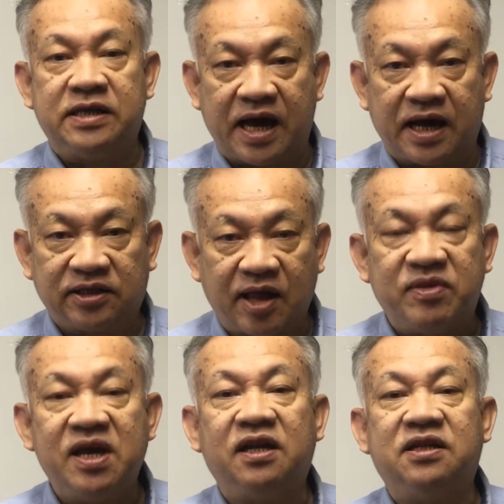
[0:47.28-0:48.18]
อย่างเต็ม
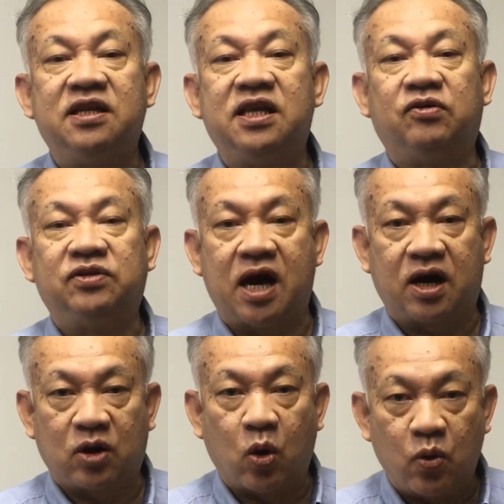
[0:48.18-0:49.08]
ที่เลยทีเดียวจาก
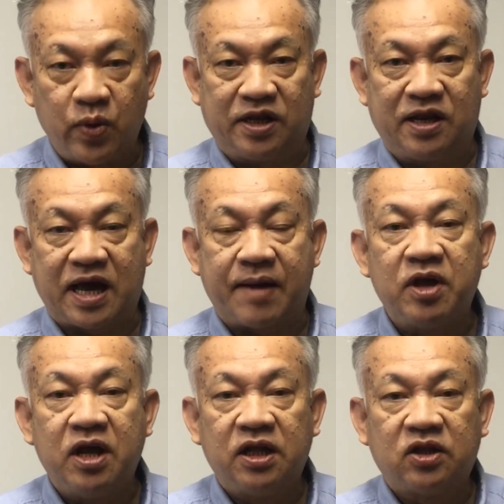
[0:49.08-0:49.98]
โควิดนะครับ
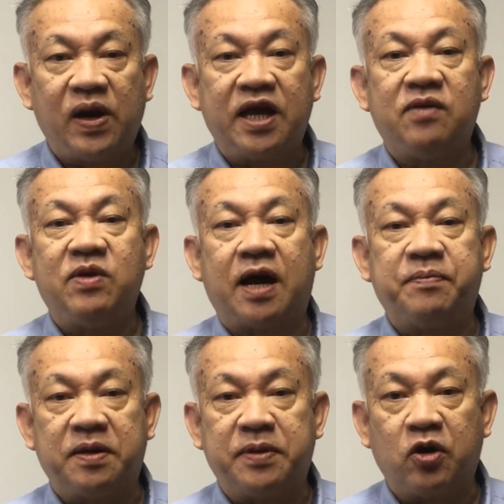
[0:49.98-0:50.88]
ตัวเลขนี้มีการ
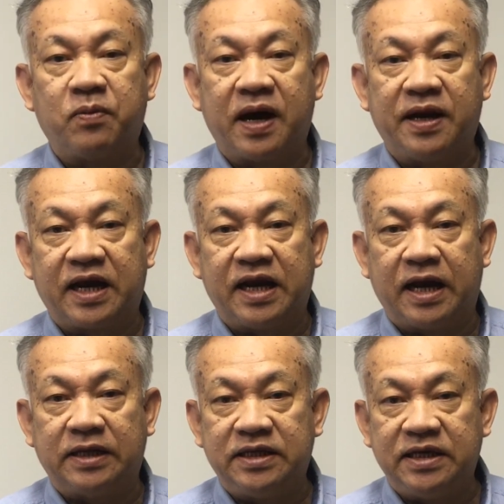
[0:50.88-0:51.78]
เปิดเผยออกมาในข
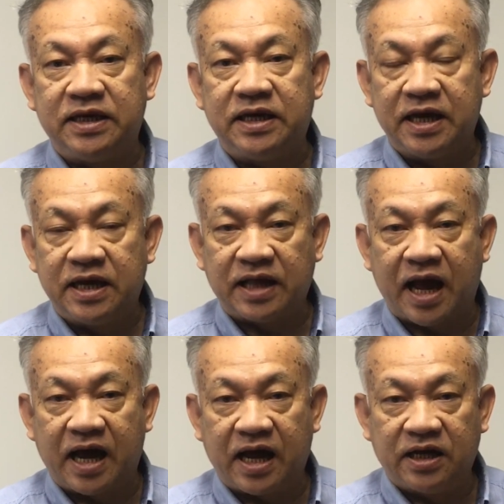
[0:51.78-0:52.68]
ณะที่
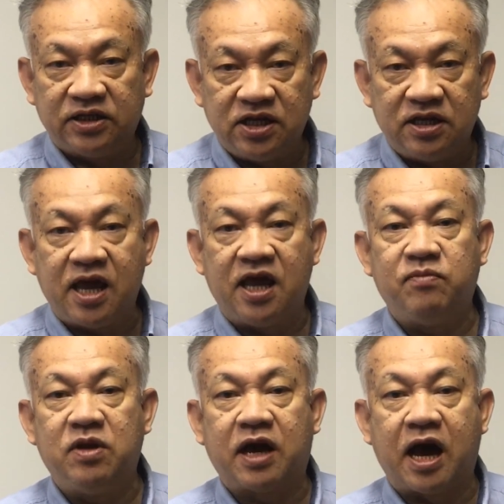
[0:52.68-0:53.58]
ทางจีนเอง
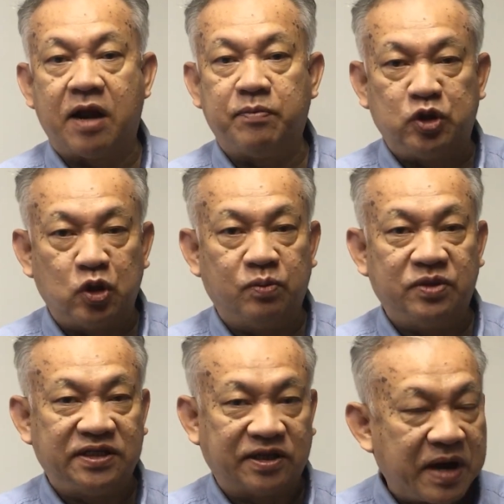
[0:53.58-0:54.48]
มีการประชุม
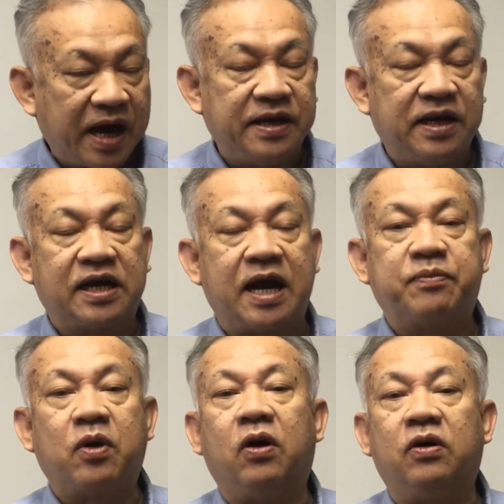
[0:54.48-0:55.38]
ที่สำคัญนะครับ
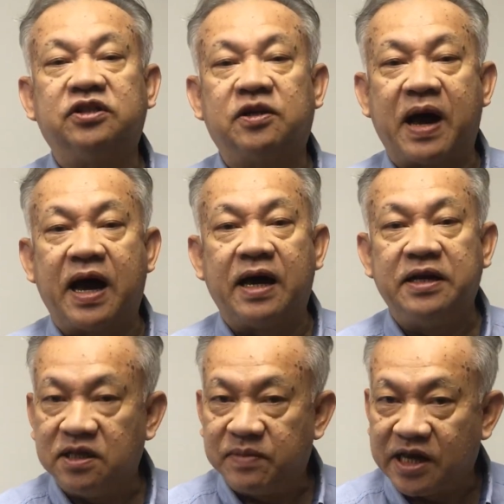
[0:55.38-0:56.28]
ของสภา
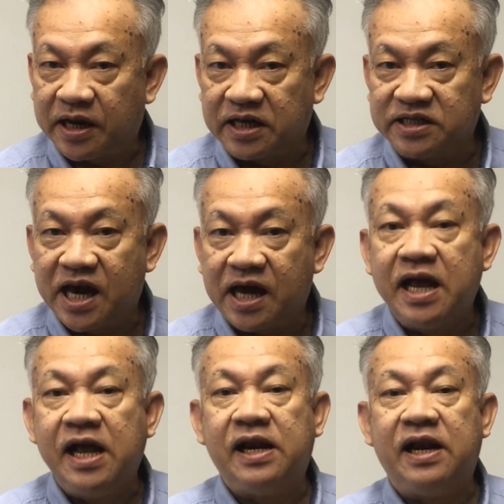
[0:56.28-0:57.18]
นิติบัญญัติแห่งชาติ
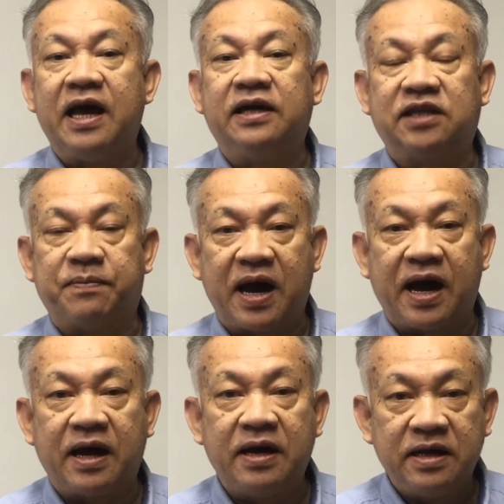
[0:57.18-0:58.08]
และสภา
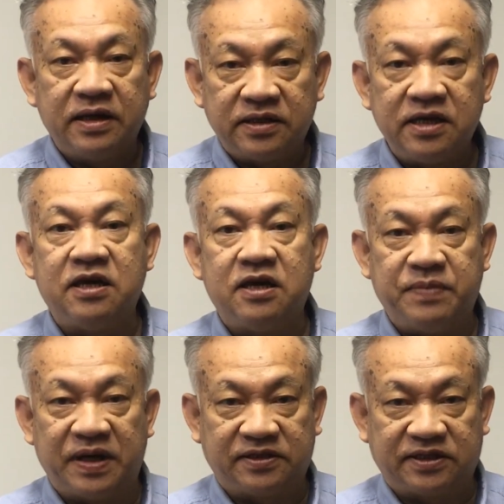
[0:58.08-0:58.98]
ที่
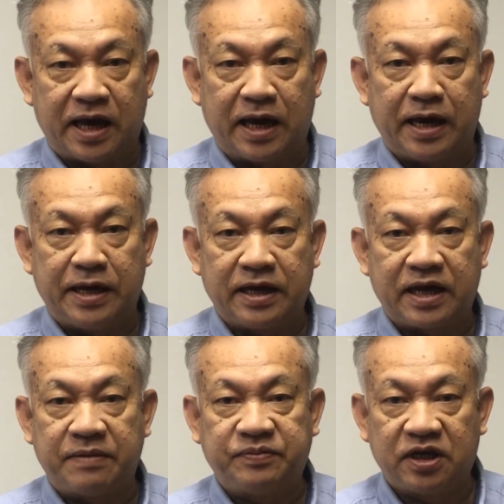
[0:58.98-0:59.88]
ปรึกษานะ
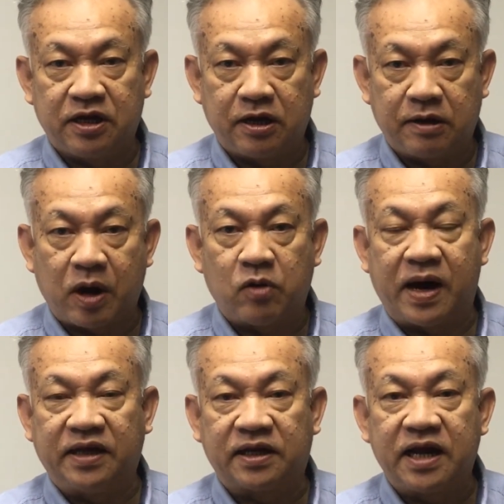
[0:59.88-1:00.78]
ครับ ซึ่งเป้าห
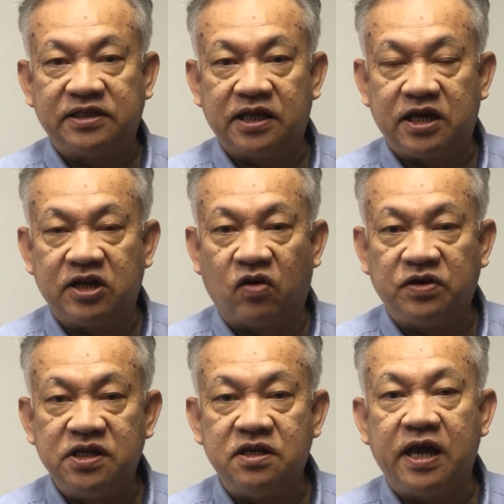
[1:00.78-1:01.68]
มายทางด้านเศรษฐกิจข
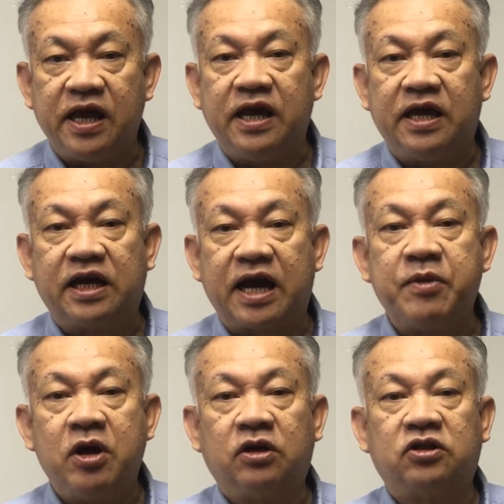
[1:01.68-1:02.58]
จีนเองนะครับ
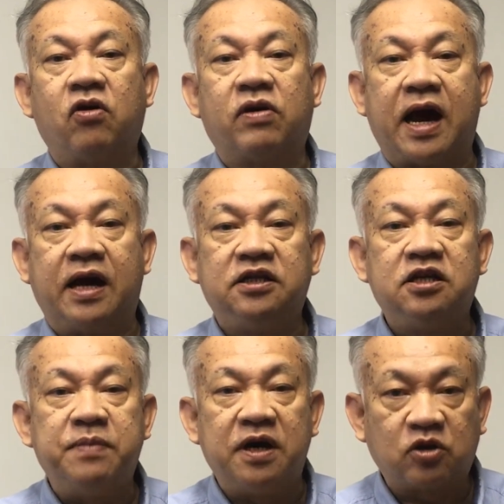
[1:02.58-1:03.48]
ต้องการที่
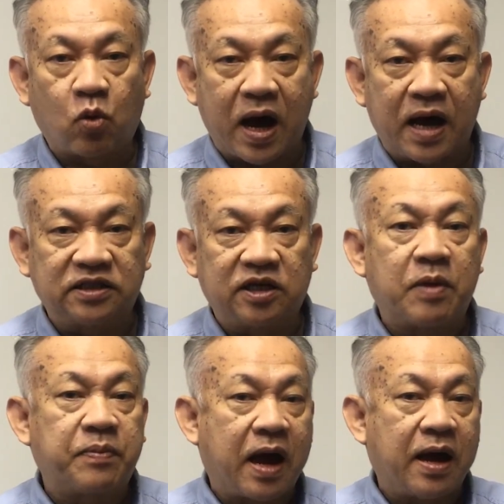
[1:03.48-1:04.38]
จะเปิดกว้างสำห
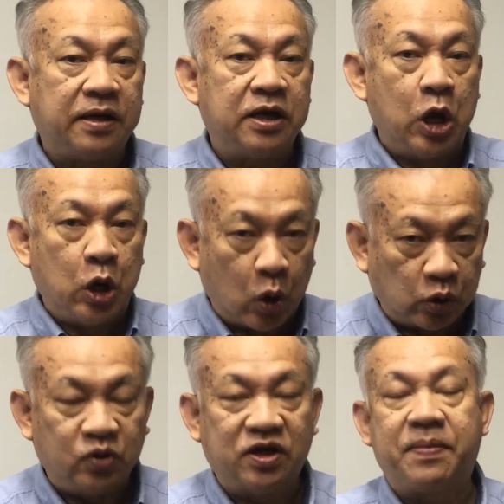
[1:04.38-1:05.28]
รับการลง
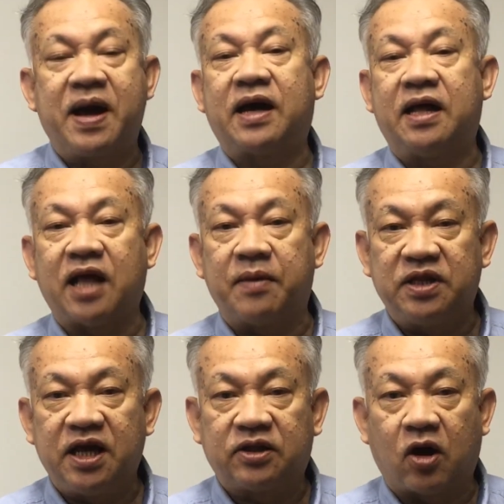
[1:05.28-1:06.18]
ทุนจากภาคการต่างป
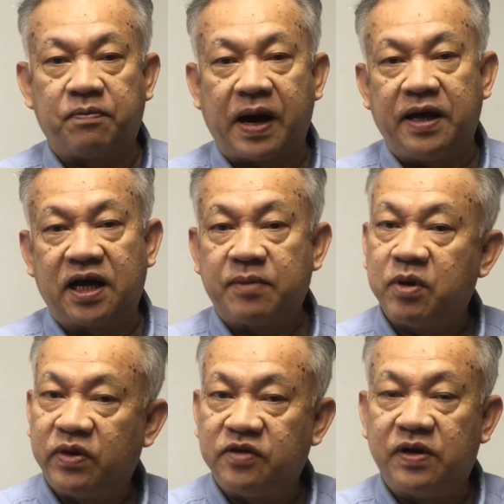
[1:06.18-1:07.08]
ระเทศต่อไปนะครับ
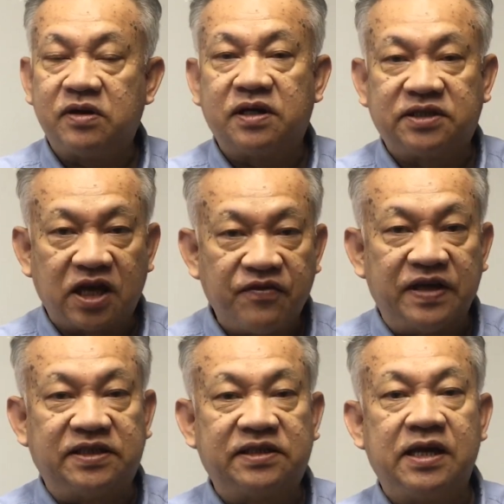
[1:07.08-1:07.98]
ไม่ว่าจะเป็นเรื่องเซอร์วิ
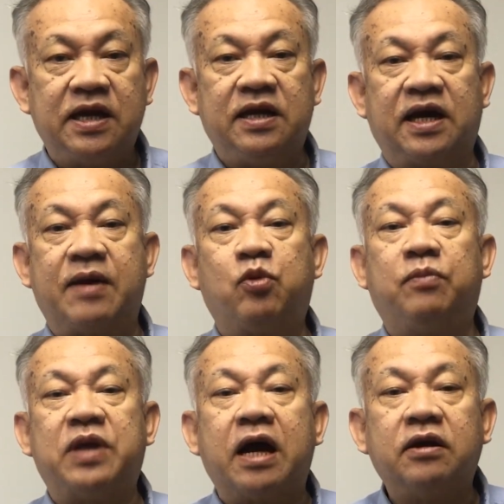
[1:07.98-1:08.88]
สนะครับ รว
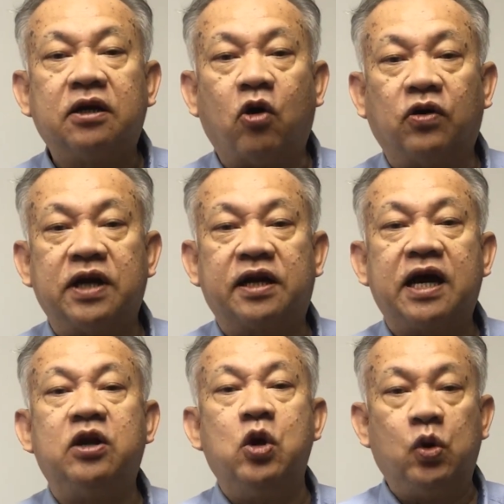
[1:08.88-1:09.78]
มทั้งเรื่องของทาง
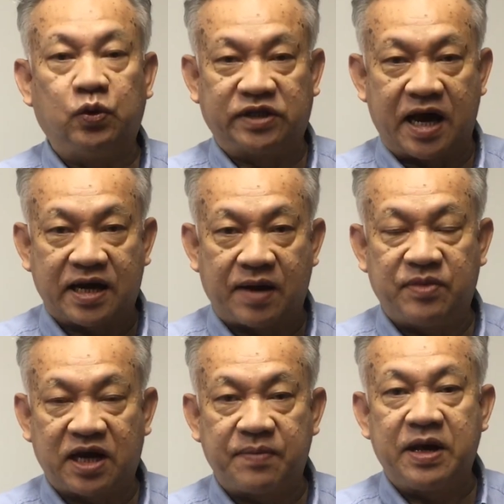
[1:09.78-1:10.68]
ด้านอุตสาหกรรม
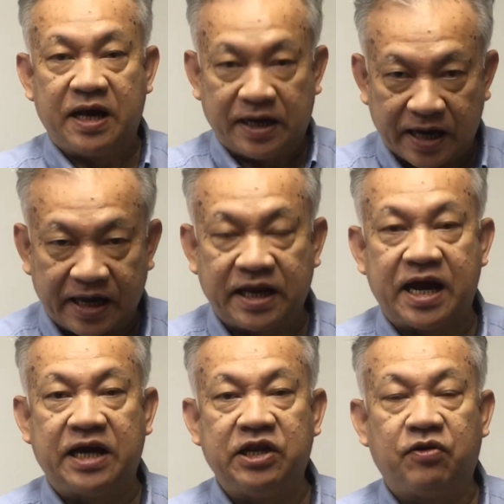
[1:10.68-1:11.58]
นะครับ ในข
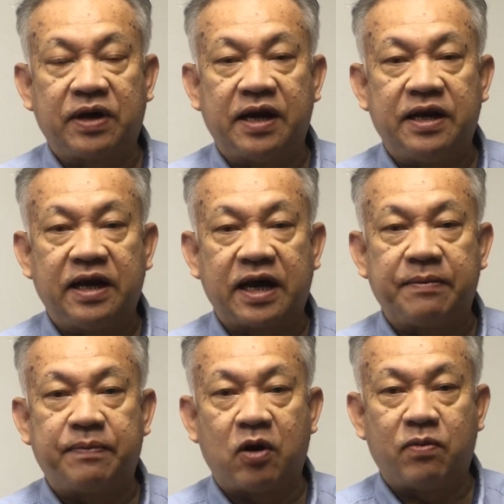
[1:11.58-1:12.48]
ณะเดียวกันนะครั
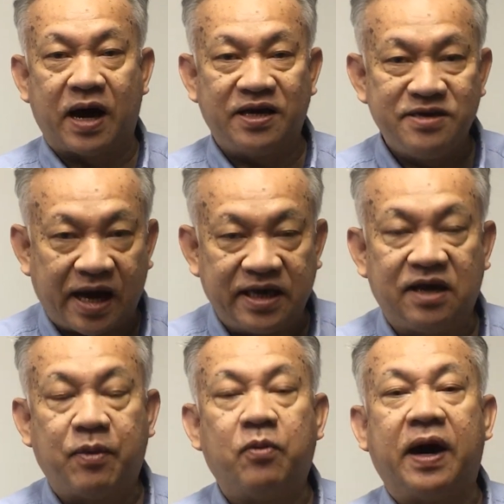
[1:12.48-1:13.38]
บ เป้าหมายใหญ่
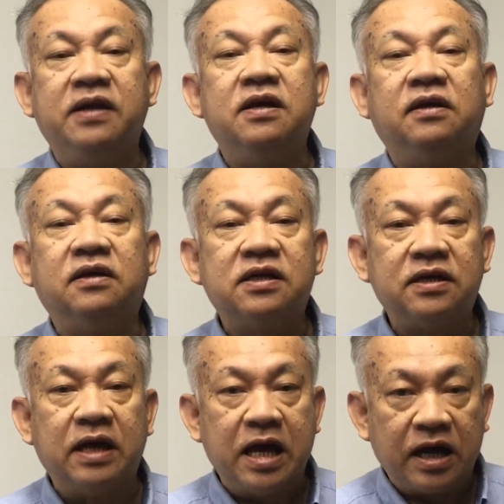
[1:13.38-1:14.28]
เป้าหมายหนึ่ง ก็คื
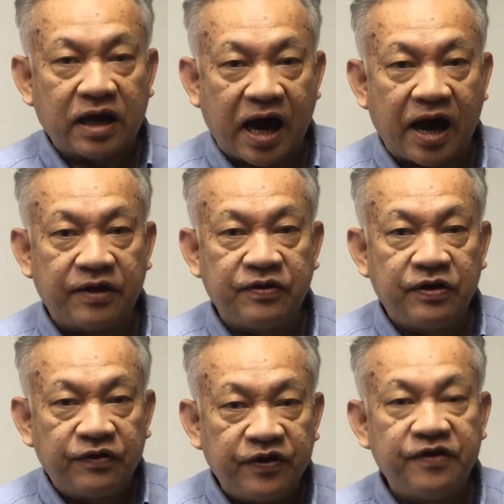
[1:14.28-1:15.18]
อการ
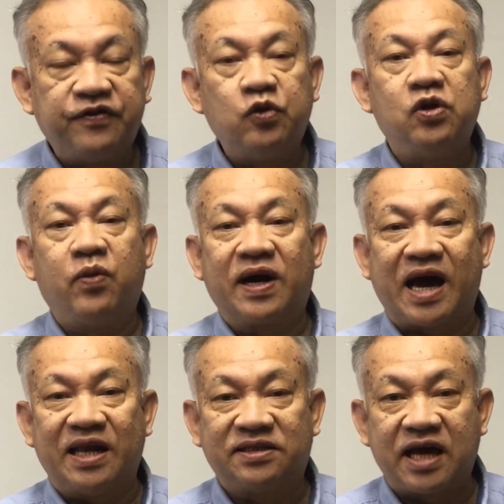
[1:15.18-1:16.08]
ฟื้นฟูหรือว่า
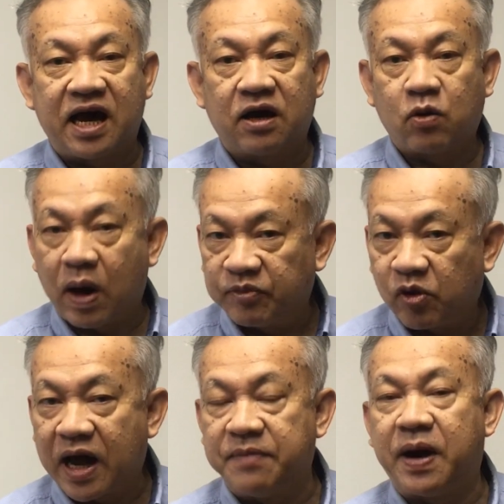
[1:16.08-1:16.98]
การสร้างความต้
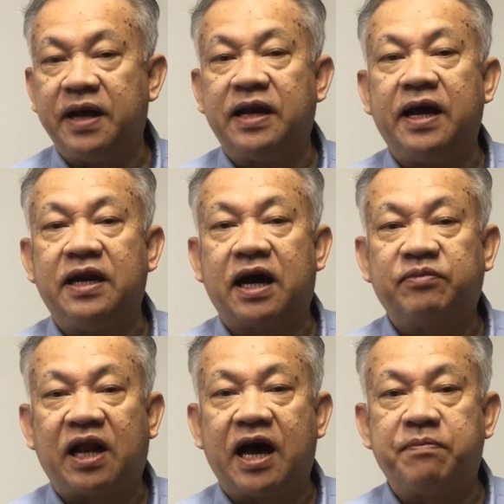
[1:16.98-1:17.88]
องการภายในนะครับ
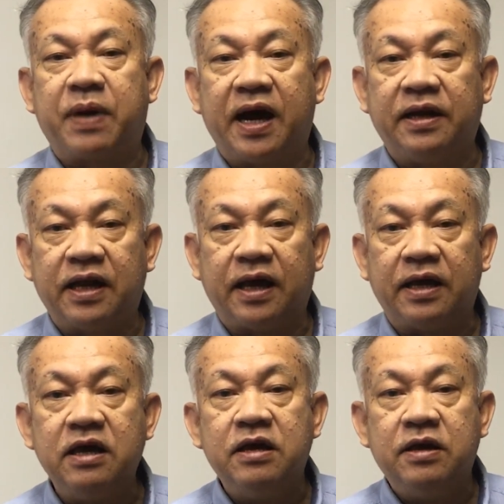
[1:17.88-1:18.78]
ตลาดภายใน
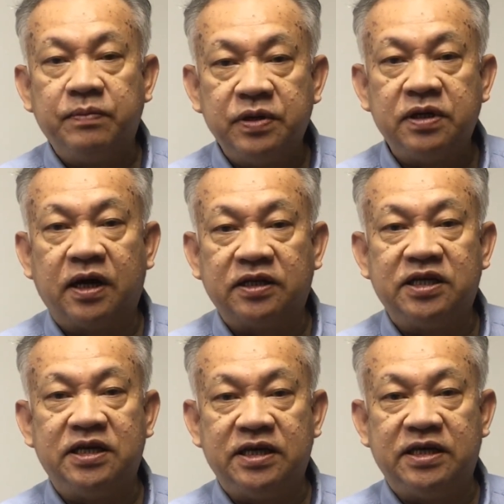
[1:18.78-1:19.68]
เพื่อ
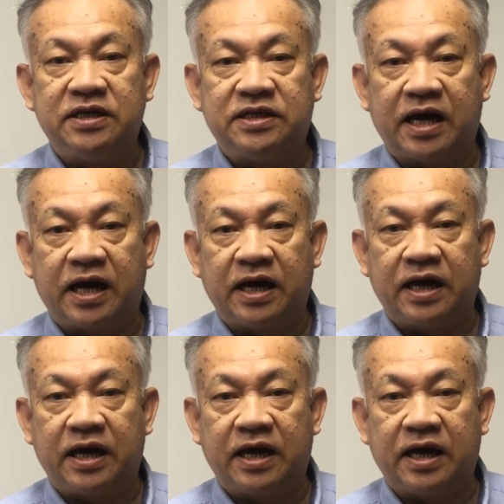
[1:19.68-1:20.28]
ที่จะ